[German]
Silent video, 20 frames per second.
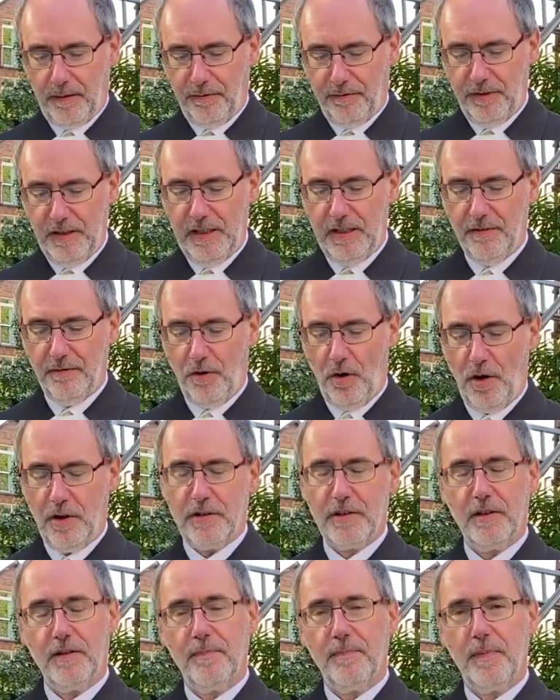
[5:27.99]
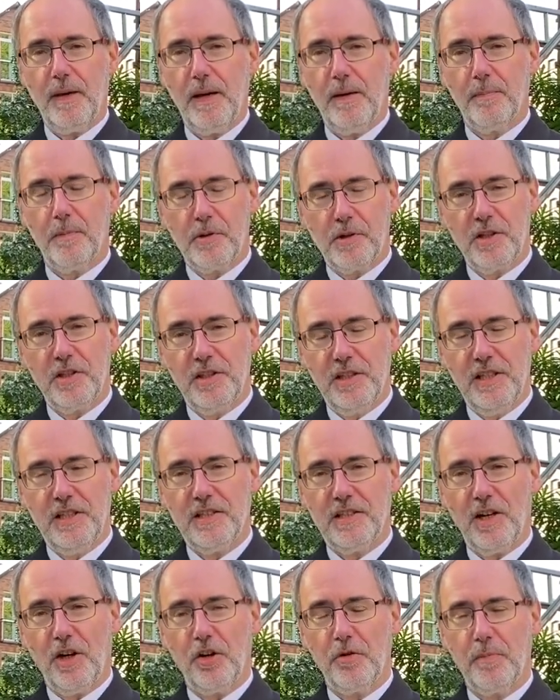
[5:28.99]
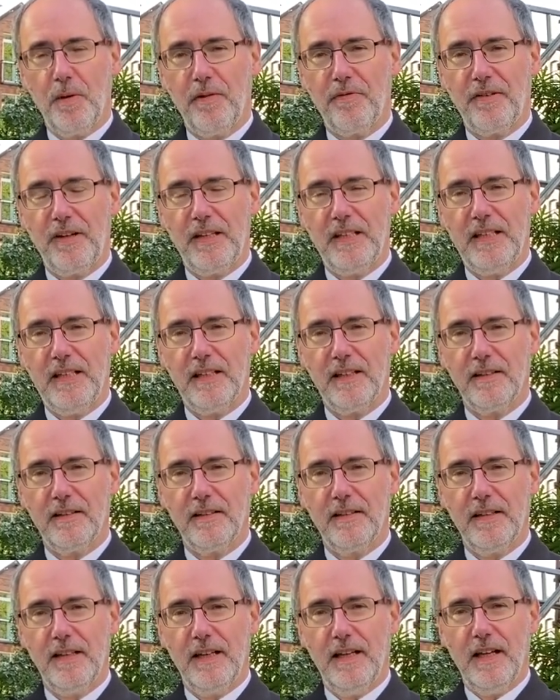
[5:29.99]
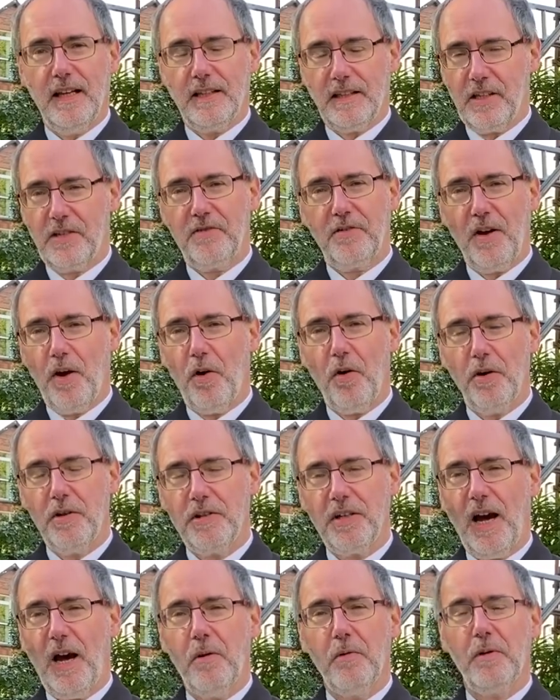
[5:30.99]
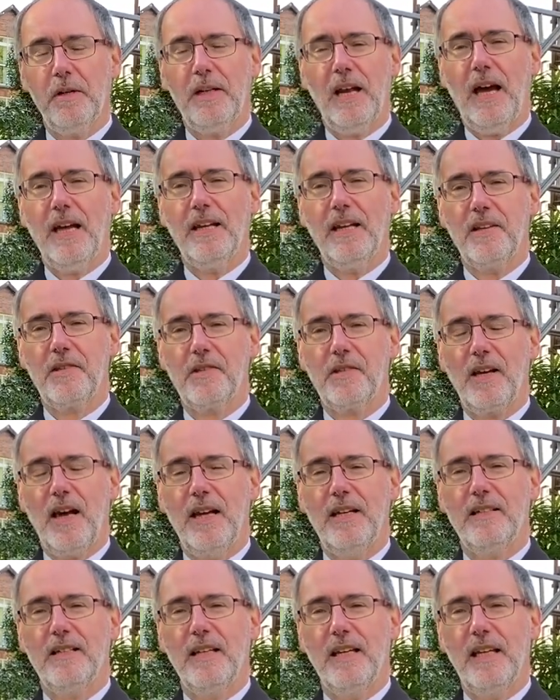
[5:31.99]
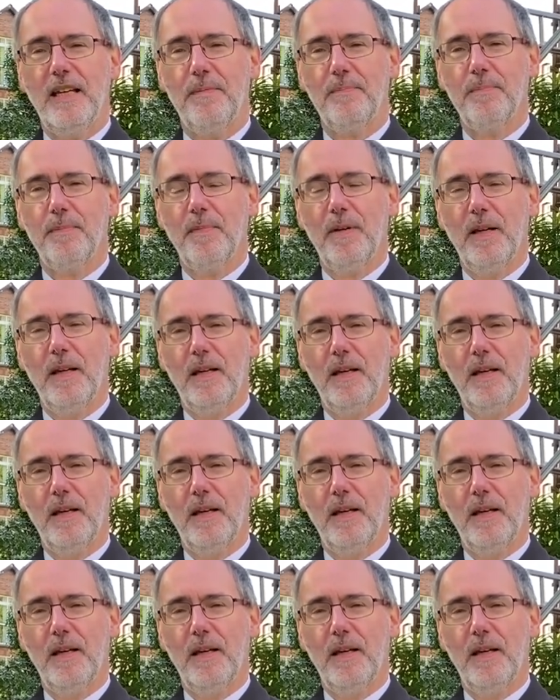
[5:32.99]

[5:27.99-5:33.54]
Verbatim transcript: Viele Worte muss ich nicht darüber verlieren, dass wir heute auch in einer Zeit leben,